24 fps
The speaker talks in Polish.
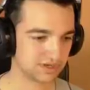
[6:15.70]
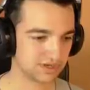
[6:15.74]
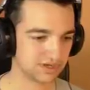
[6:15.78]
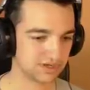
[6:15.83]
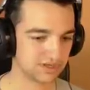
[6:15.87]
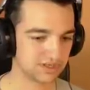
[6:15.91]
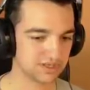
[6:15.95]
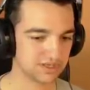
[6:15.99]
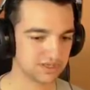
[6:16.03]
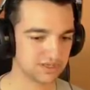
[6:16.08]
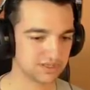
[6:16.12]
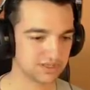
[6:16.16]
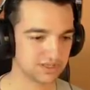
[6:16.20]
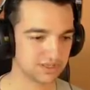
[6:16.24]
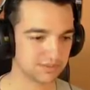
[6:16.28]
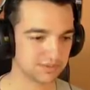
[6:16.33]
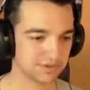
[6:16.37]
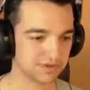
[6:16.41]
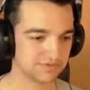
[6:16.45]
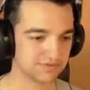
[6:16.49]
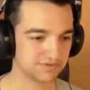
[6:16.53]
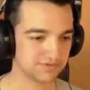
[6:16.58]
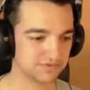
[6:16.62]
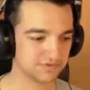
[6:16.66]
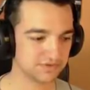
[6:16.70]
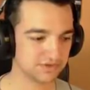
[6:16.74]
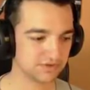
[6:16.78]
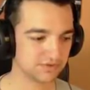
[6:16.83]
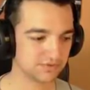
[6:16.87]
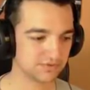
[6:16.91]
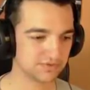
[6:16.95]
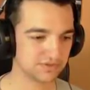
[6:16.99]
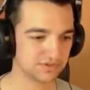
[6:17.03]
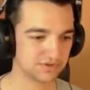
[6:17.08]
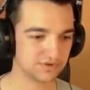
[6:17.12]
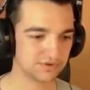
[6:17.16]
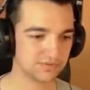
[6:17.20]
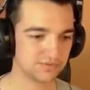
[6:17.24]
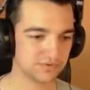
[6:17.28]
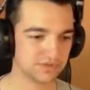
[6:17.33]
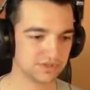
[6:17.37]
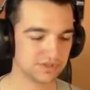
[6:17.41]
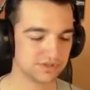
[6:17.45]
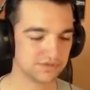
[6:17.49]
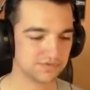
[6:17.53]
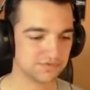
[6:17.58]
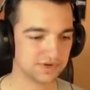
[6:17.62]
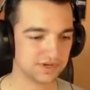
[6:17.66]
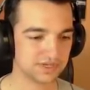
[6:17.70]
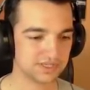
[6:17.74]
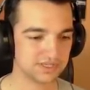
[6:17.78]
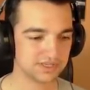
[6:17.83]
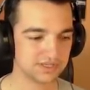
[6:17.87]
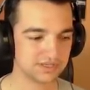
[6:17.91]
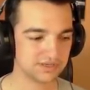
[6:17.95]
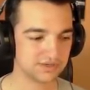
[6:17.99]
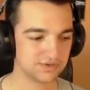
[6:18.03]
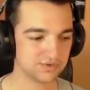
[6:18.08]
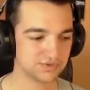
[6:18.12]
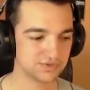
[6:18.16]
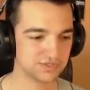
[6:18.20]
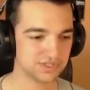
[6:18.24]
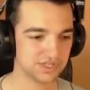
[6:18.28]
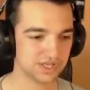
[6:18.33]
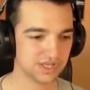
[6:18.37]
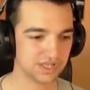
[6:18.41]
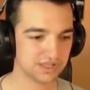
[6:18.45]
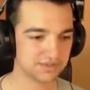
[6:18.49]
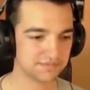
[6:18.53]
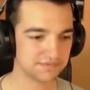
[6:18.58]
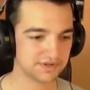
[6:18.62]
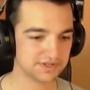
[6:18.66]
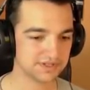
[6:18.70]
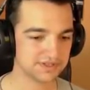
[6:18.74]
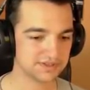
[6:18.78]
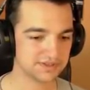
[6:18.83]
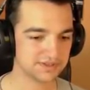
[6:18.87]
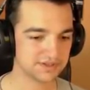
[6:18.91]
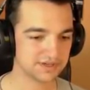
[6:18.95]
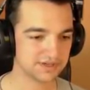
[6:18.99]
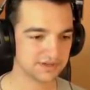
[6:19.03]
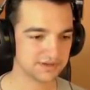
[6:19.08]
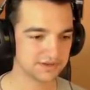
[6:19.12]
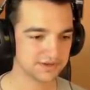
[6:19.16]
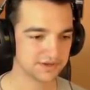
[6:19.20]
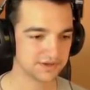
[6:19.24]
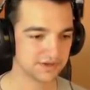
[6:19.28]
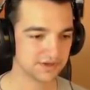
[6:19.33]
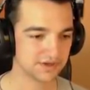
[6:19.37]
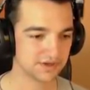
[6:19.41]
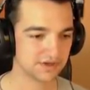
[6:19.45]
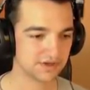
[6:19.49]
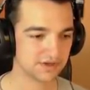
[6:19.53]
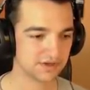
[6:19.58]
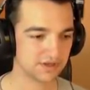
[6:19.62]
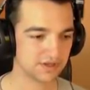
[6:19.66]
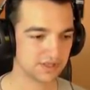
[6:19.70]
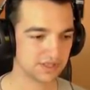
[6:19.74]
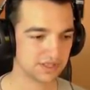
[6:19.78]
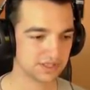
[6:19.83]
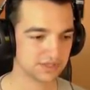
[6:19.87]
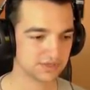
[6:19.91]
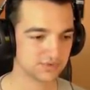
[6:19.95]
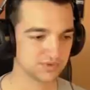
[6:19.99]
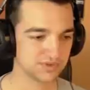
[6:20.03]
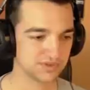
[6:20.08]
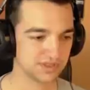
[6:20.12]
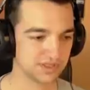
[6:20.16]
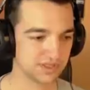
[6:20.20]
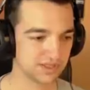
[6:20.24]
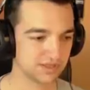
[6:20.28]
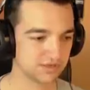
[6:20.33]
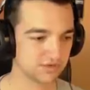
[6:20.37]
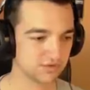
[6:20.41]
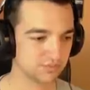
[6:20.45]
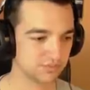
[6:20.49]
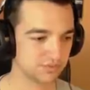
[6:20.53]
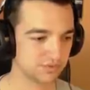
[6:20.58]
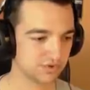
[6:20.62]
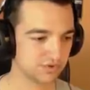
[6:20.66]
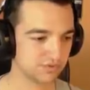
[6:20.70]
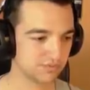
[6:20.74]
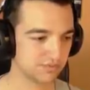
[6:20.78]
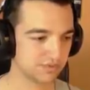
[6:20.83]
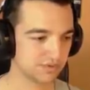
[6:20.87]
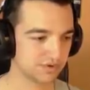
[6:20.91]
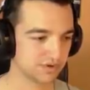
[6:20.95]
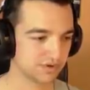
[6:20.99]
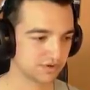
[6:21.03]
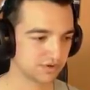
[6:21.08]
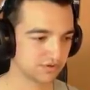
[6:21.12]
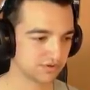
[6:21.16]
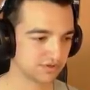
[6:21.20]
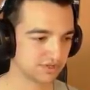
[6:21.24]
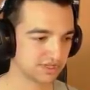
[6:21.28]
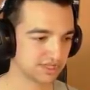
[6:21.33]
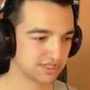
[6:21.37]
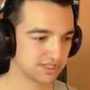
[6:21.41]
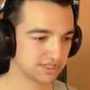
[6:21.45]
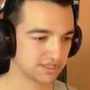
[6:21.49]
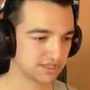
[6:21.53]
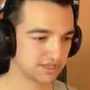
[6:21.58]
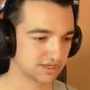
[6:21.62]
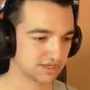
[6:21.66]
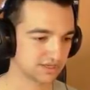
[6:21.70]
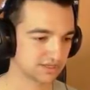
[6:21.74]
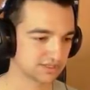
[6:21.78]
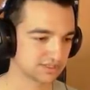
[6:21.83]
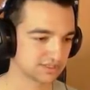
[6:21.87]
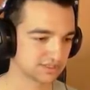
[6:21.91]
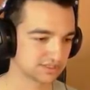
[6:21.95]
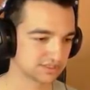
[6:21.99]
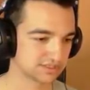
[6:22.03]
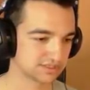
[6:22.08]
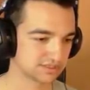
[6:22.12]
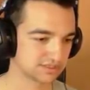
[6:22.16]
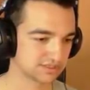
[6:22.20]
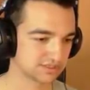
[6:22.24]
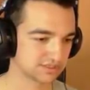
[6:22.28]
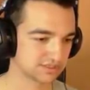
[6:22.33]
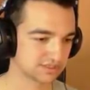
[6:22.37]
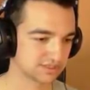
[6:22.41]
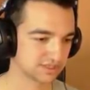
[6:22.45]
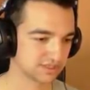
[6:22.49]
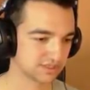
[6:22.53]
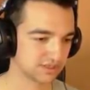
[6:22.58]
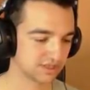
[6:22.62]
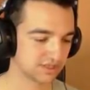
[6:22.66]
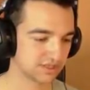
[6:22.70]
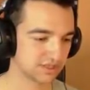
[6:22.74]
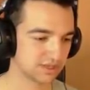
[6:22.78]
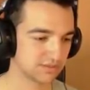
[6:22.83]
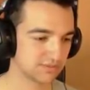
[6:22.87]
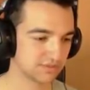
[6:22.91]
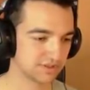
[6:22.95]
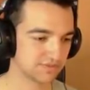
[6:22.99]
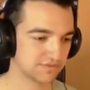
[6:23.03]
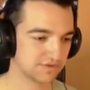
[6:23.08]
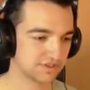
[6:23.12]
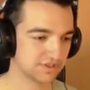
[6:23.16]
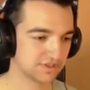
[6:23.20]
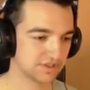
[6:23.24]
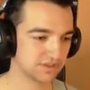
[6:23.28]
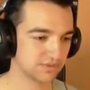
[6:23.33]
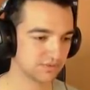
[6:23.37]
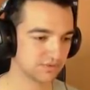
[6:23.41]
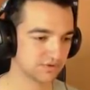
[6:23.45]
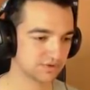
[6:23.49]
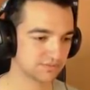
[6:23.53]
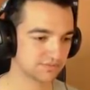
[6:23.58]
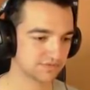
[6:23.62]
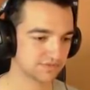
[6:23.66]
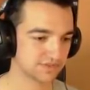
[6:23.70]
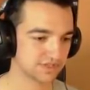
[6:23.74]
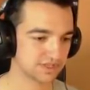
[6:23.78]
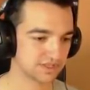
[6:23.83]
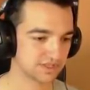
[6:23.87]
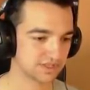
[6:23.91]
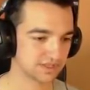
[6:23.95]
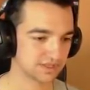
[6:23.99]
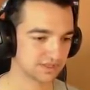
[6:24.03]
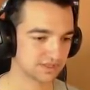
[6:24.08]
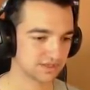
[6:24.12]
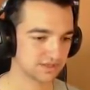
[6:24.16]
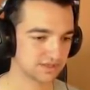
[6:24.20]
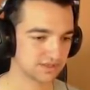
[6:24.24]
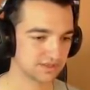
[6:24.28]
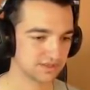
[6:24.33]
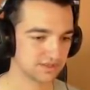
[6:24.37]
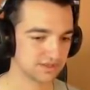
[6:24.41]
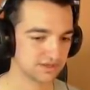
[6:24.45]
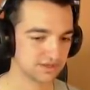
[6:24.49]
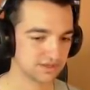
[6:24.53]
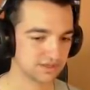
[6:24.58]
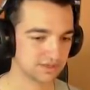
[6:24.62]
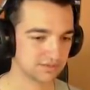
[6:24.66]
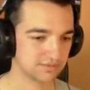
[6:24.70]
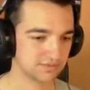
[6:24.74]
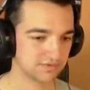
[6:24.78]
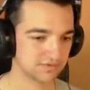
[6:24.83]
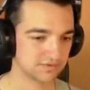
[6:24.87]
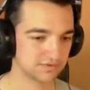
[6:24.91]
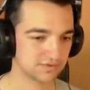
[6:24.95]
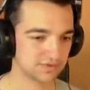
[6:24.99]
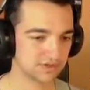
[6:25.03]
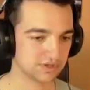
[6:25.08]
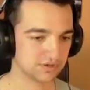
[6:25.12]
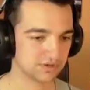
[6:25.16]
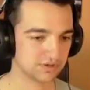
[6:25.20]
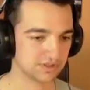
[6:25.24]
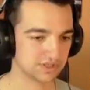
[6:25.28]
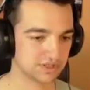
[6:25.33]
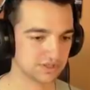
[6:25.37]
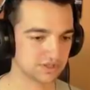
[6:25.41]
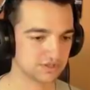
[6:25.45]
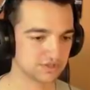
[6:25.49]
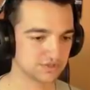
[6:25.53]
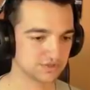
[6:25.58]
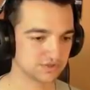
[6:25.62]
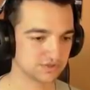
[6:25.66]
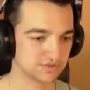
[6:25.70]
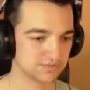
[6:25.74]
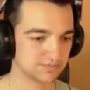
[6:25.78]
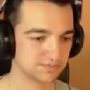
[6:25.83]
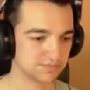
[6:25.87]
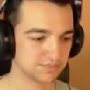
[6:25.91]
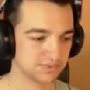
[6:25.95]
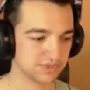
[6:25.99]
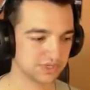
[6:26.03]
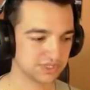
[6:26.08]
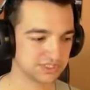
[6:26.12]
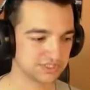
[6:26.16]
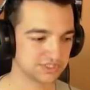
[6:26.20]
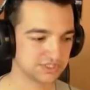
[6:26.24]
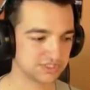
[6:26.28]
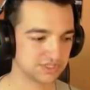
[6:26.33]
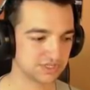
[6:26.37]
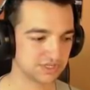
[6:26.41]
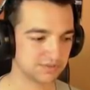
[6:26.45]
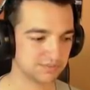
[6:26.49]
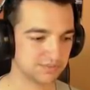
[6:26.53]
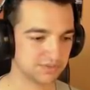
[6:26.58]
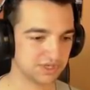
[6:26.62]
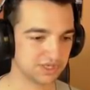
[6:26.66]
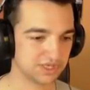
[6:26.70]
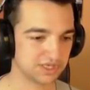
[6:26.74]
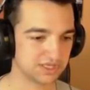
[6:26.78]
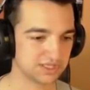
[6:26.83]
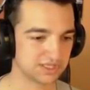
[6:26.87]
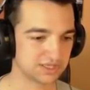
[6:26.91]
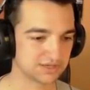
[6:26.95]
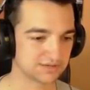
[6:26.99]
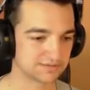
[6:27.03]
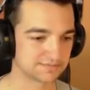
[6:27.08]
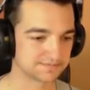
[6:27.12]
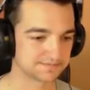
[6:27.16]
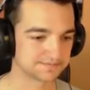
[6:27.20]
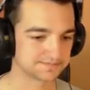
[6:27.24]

ale naprawdę w dekru zachowuje się fajnie i już na asfalcie e, zarzuca dupką konkretnie. Na takim asfalcie suchym w sensie, nie? Nie mówię tutaj o zaśnieżonym. Patrzcie jak pięknie.